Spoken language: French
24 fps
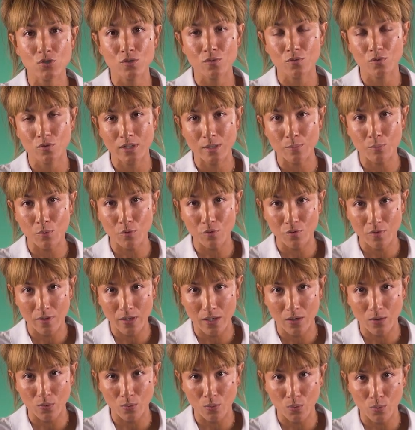Je venais de me
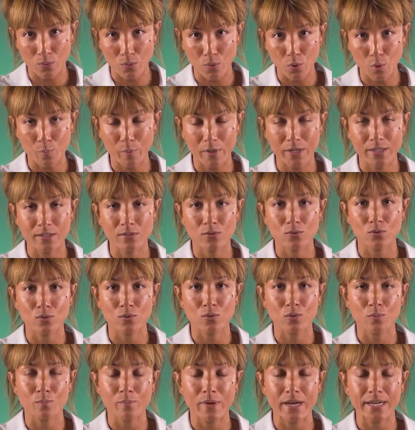faire euh, opérer
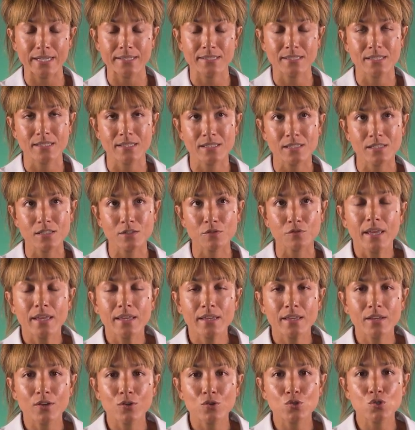de ma récidive
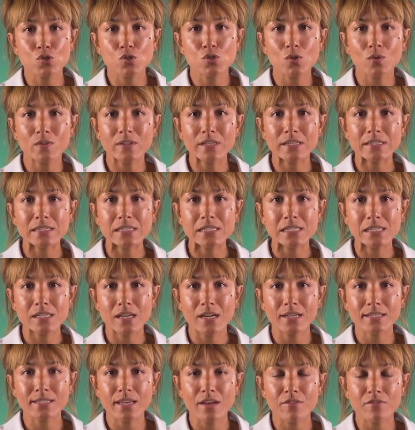et euh, je sentais
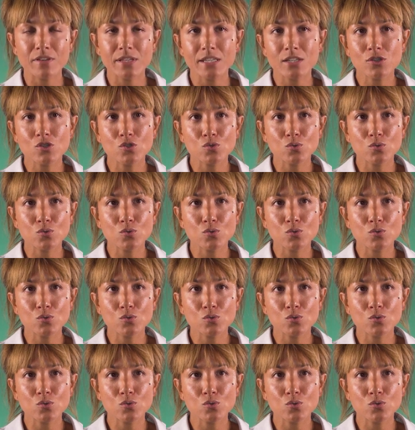déjà qu'il y avait quelque